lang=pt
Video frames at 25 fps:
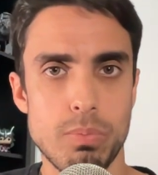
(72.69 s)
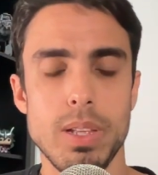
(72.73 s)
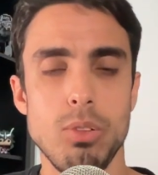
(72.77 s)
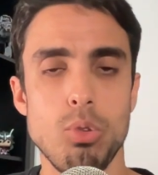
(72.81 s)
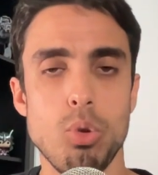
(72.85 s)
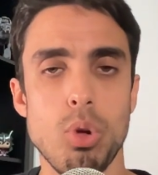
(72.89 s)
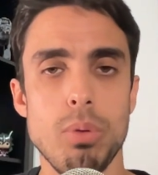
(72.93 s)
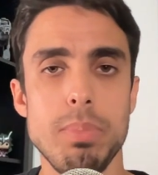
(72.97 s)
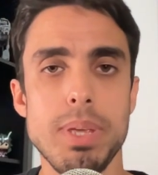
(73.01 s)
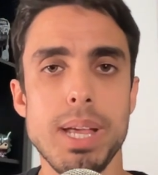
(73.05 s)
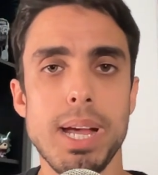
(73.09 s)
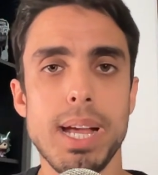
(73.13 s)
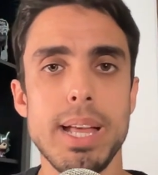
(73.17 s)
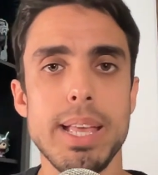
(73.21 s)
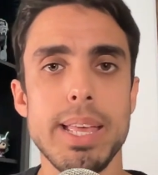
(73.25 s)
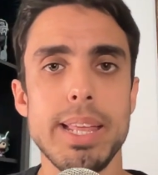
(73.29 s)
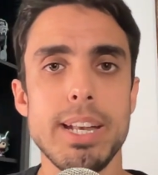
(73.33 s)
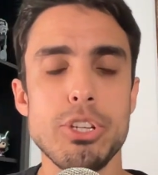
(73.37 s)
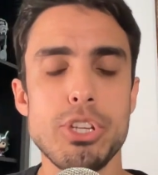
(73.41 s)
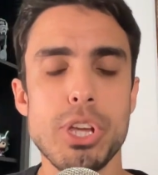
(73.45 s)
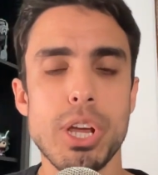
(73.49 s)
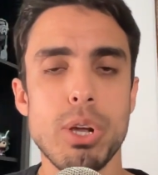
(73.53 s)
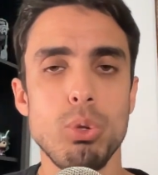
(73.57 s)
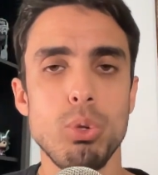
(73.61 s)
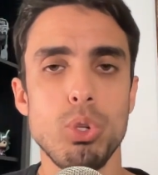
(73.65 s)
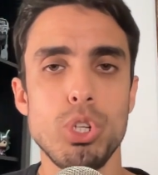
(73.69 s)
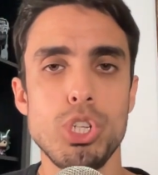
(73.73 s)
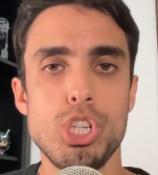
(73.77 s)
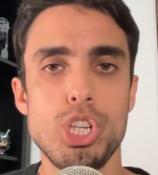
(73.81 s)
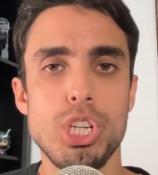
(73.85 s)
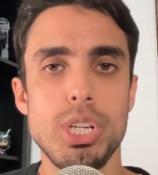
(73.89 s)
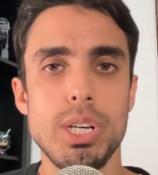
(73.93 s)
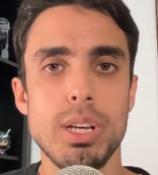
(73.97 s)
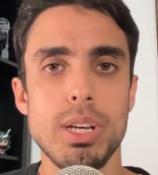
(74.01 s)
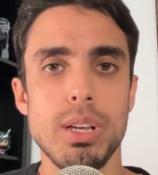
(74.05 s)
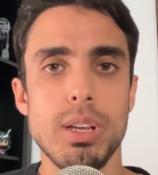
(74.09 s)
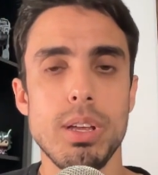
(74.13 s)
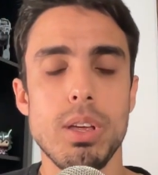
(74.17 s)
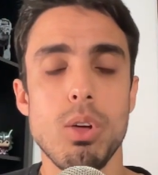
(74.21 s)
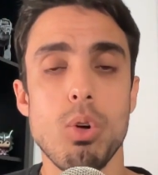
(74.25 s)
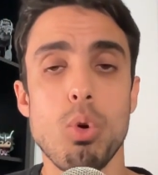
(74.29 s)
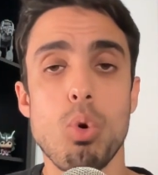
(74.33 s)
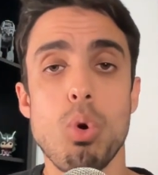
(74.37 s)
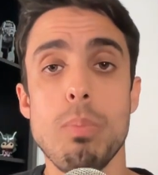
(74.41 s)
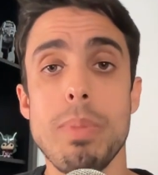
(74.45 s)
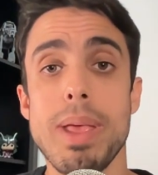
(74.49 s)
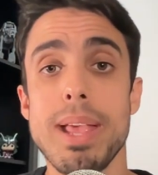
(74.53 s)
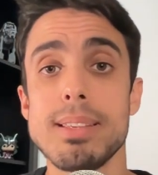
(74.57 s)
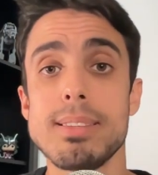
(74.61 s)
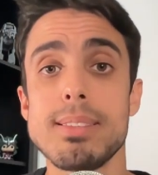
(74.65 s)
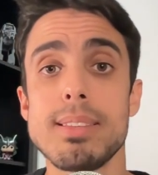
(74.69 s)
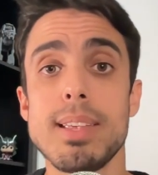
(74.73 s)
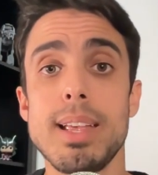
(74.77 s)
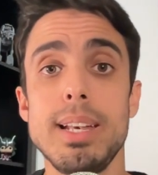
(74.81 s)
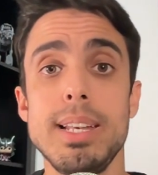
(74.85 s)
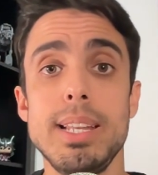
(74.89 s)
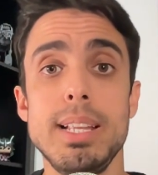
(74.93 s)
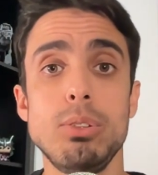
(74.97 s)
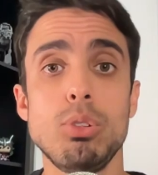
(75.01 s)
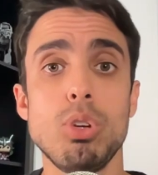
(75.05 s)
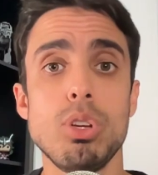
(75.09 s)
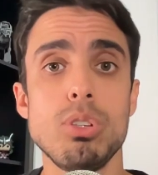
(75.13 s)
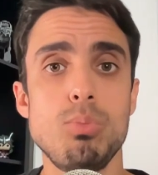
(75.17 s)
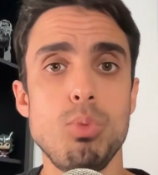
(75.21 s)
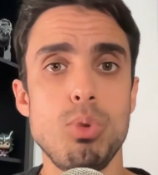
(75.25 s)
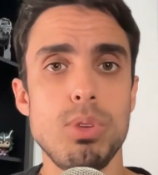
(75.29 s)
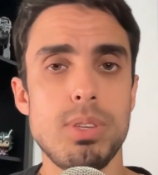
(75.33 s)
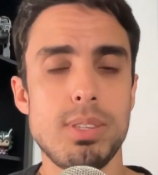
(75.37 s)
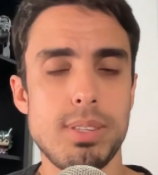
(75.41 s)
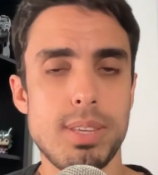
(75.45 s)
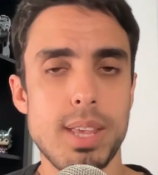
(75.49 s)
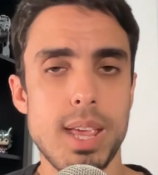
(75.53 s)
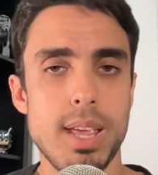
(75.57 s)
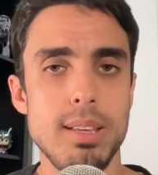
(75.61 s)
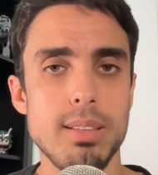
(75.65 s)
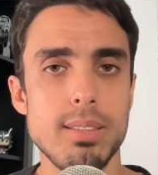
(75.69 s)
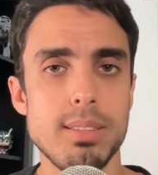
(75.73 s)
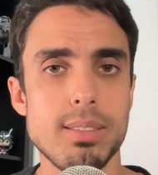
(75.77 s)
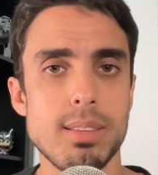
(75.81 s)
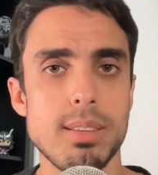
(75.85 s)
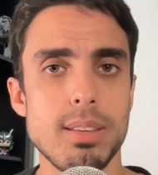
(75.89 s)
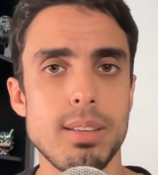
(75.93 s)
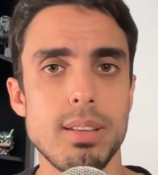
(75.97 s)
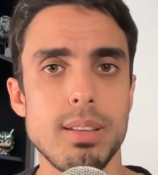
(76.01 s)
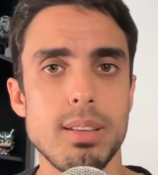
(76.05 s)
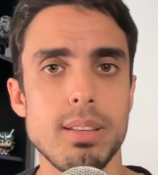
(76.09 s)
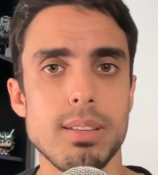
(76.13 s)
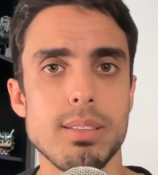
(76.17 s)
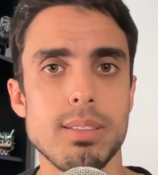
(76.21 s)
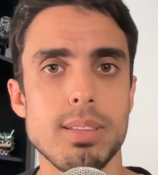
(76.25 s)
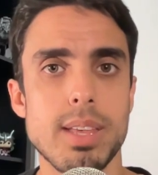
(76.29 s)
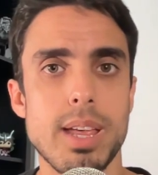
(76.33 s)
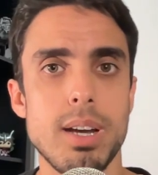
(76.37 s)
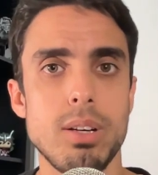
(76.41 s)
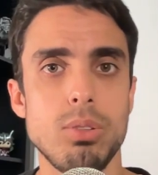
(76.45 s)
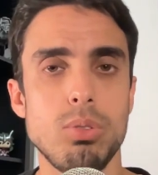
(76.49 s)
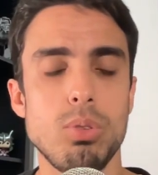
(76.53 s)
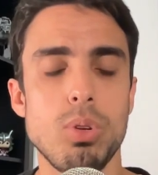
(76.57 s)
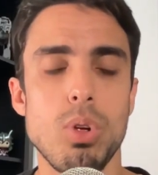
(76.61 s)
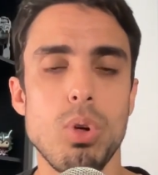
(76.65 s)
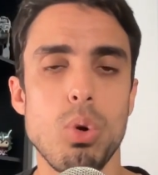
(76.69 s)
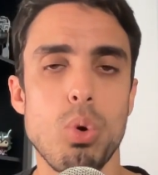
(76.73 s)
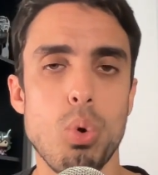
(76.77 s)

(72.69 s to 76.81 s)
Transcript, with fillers: Então a minha carreira de tecnologia começa ali em 2006, certo?